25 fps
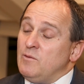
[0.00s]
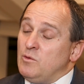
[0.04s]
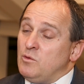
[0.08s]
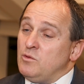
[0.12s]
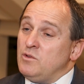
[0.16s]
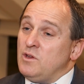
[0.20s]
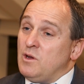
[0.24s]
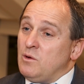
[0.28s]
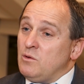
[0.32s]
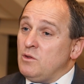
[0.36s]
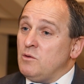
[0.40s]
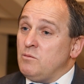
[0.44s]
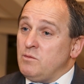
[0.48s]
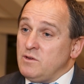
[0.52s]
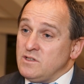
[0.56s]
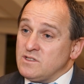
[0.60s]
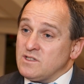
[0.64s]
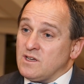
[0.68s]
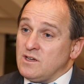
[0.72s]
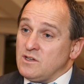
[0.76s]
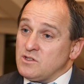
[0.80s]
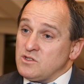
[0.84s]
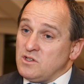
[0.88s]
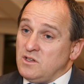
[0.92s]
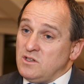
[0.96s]
Unia
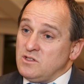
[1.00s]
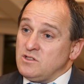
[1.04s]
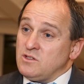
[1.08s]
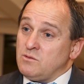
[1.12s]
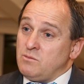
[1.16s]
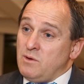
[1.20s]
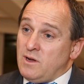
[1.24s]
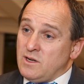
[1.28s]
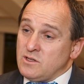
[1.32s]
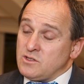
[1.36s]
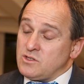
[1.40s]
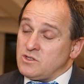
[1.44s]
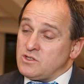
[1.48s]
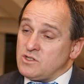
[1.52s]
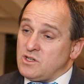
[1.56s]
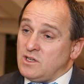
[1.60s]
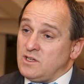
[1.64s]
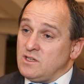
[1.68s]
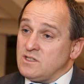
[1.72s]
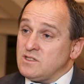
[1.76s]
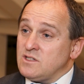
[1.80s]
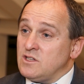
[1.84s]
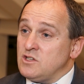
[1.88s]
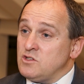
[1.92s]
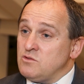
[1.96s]
Europejska, jeżeli zobaczy, że
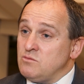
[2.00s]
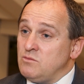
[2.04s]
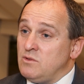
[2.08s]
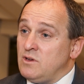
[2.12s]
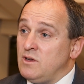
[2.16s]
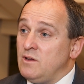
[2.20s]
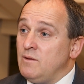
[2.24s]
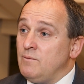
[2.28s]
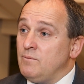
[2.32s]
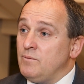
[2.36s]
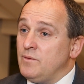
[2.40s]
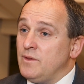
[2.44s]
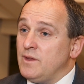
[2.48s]
jesteśmy